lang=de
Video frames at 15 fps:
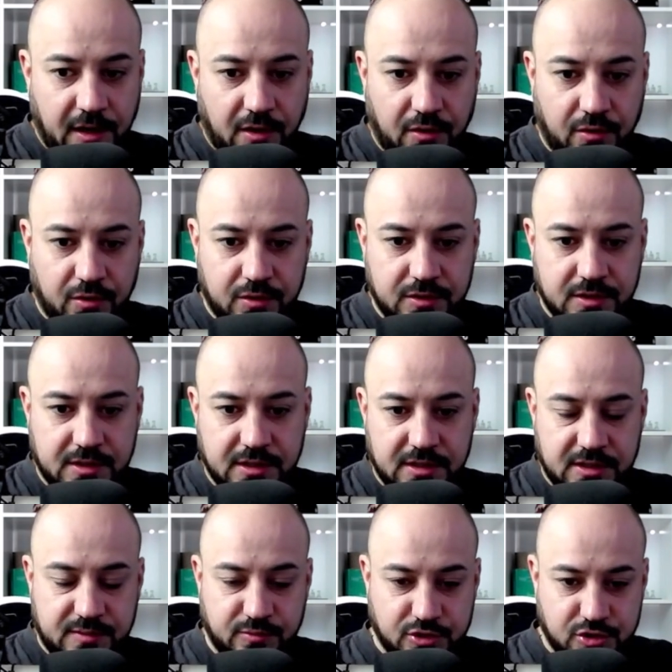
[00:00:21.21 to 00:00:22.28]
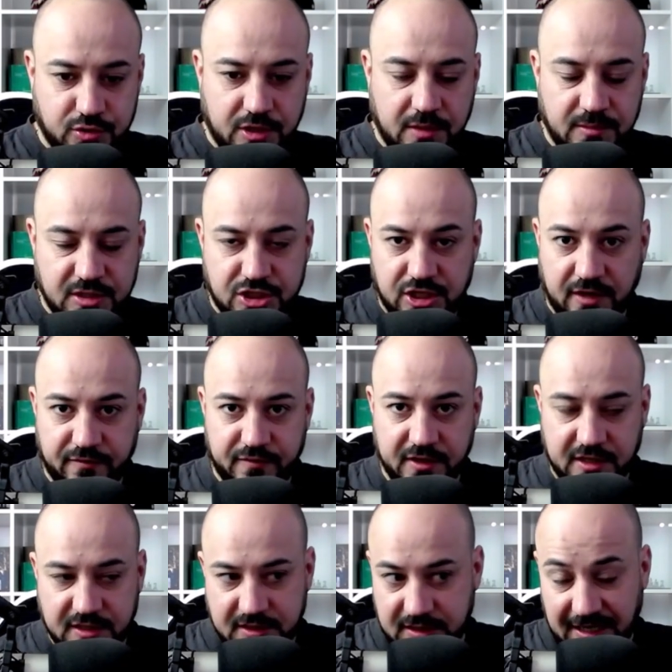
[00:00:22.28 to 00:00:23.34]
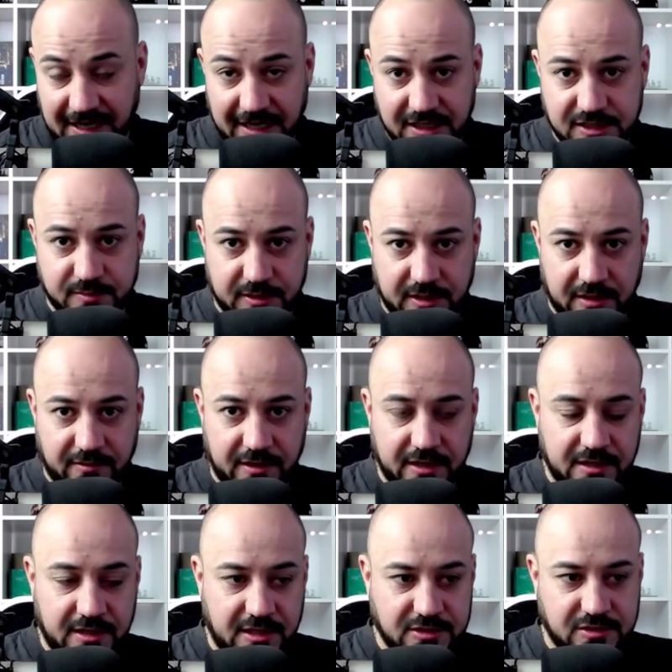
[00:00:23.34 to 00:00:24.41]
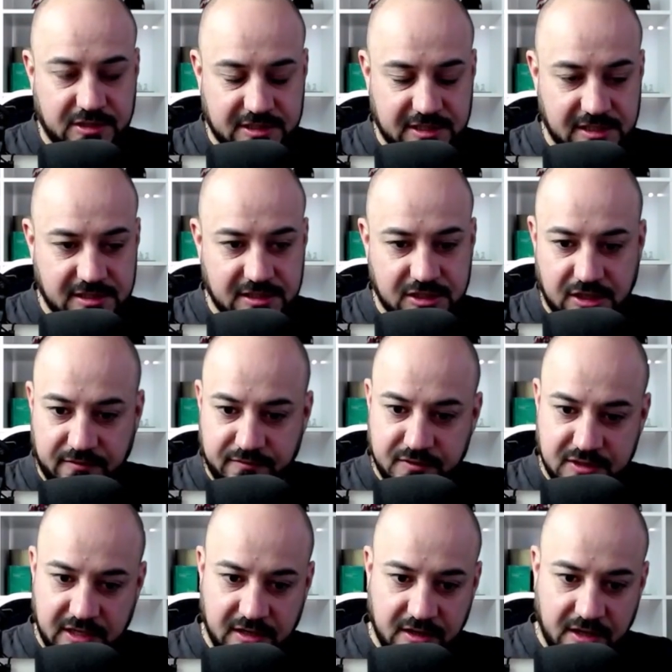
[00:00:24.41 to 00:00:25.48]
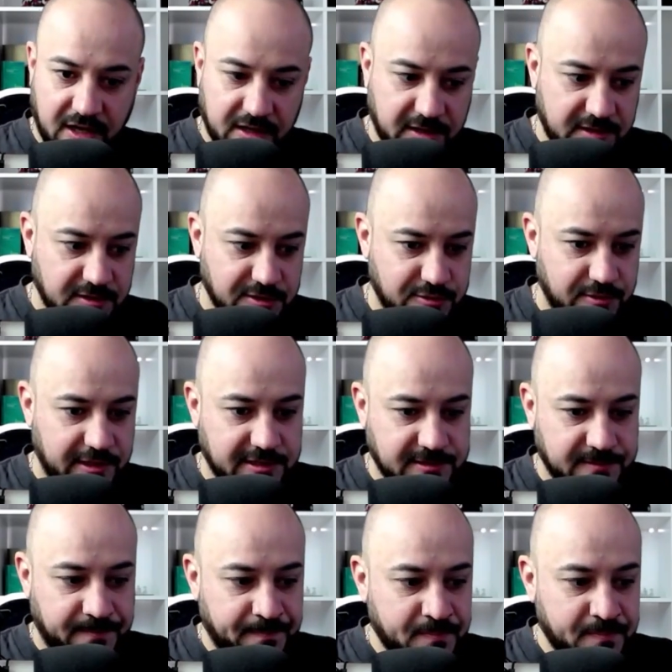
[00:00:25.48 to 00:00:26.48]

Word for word: Und ich muss zugeben, ich schaffe wirklich nicht alles mittlerweile. Also das heißt, ich schaffe nicht alle Nachrichten zu lesen,